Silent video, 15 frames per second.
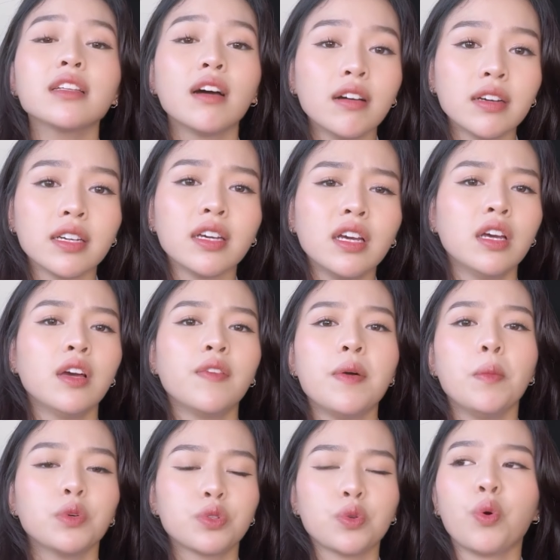thời với
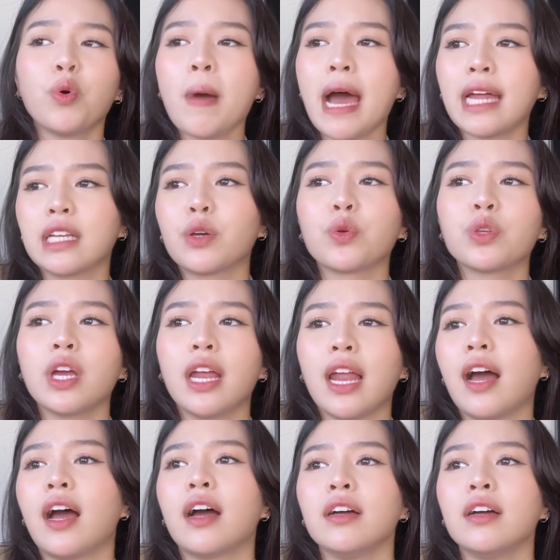một số bạn thì có thể là